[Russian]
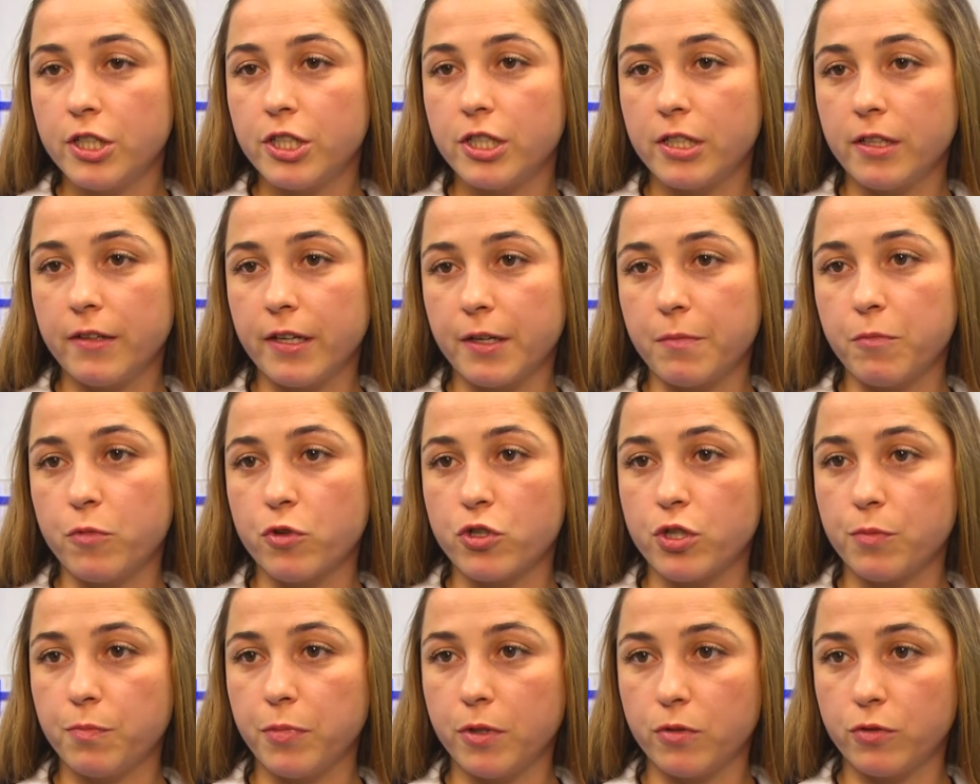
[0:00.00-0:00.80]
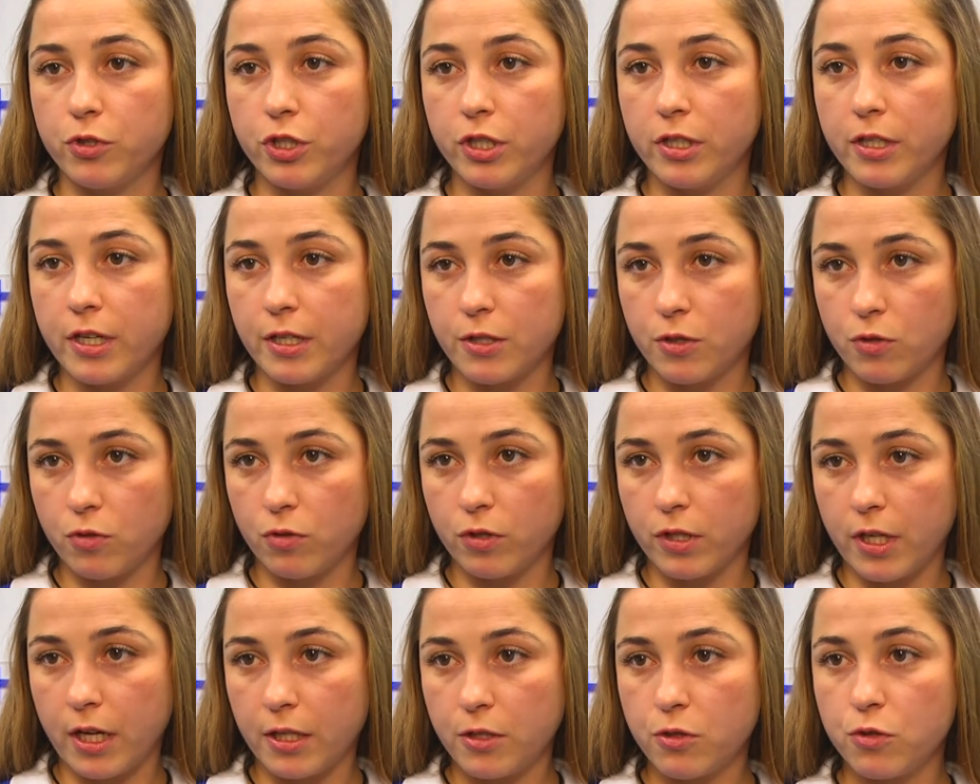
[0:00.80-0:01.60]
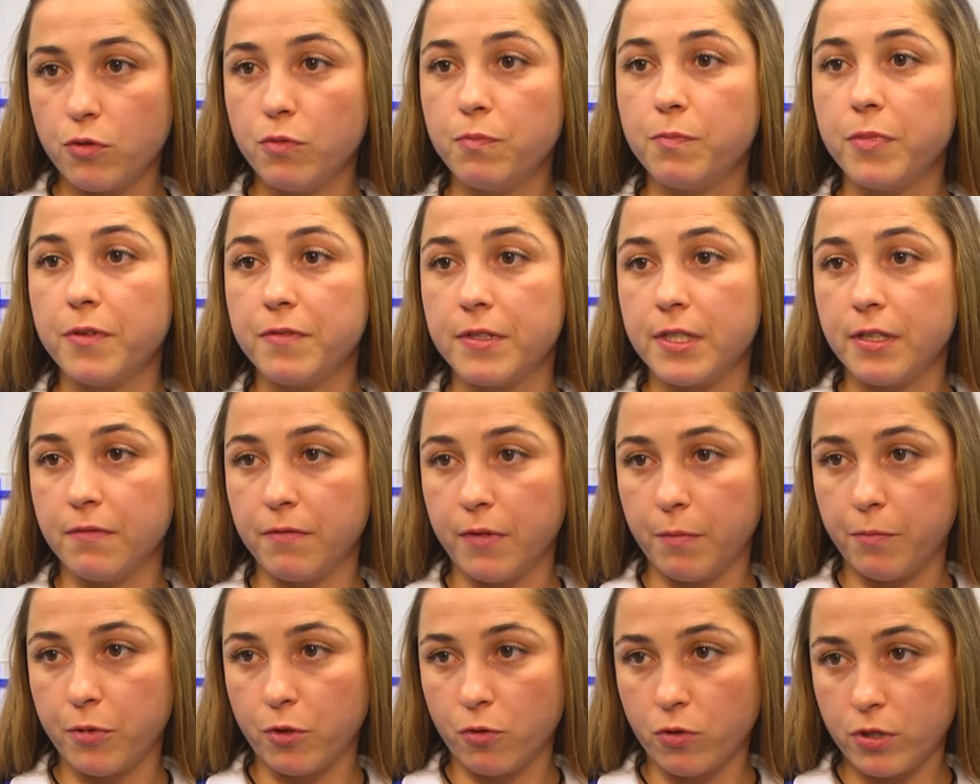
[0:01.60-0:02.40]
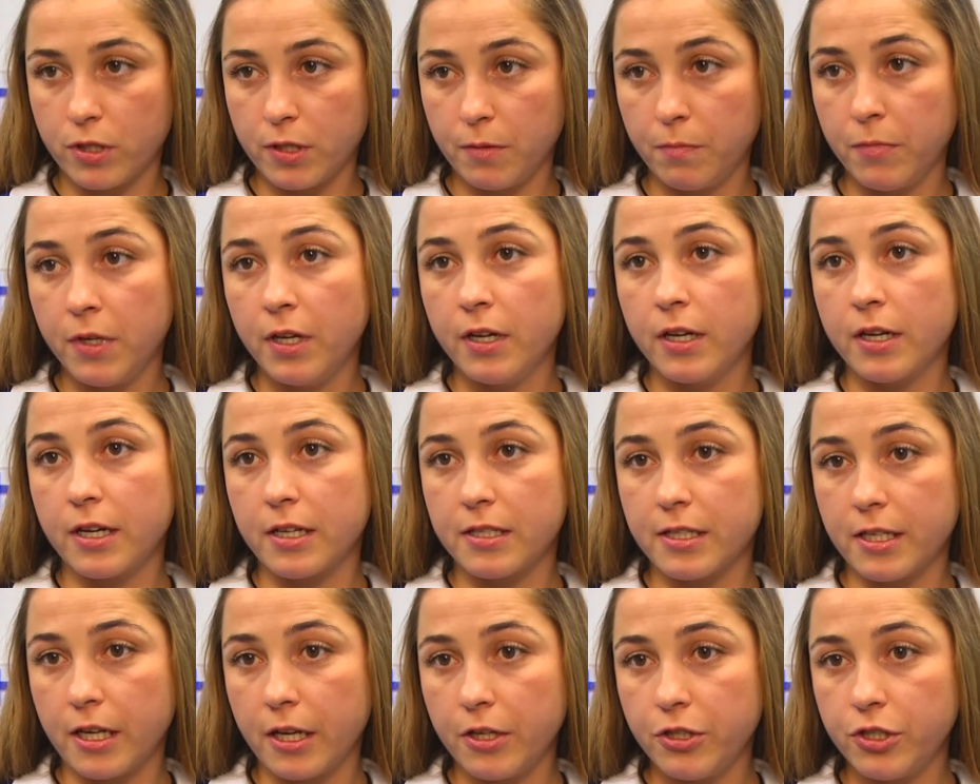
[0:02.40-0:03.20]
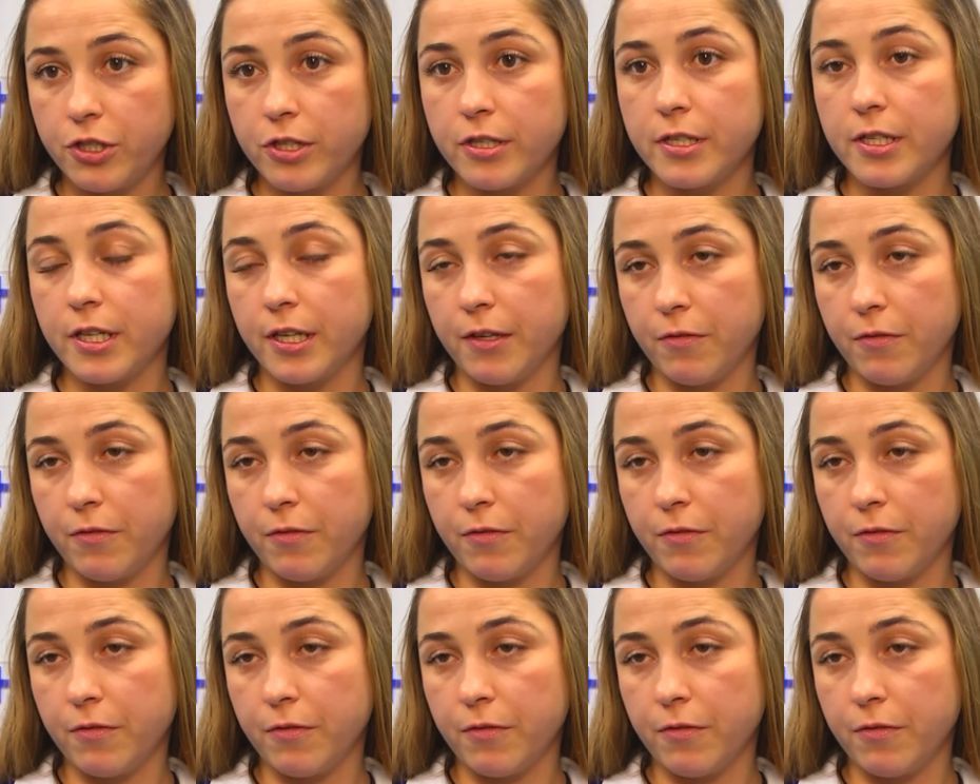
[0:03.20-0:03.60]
человек может получить консультацию по всем вопросам, касающихся